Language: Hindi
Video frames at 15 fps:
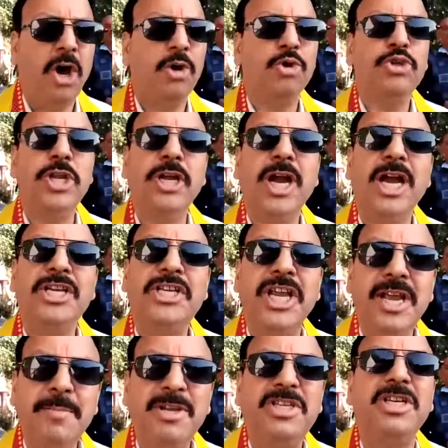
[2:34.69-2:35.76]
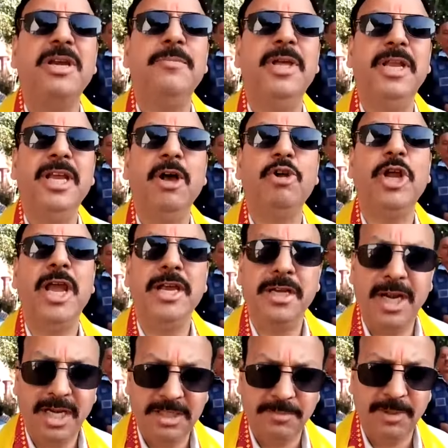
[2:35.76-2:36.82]
और उसने कहा छः बच्चियाँ मेरी हैं और
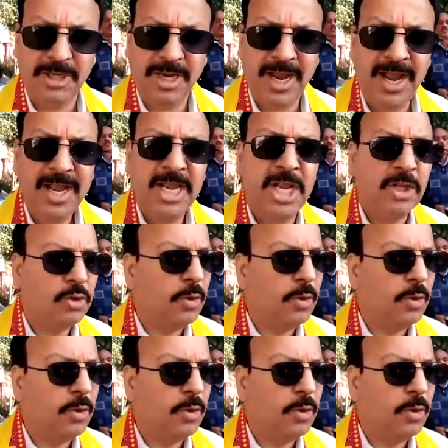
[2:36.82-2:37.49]
ढाई कनाल ज़मीन है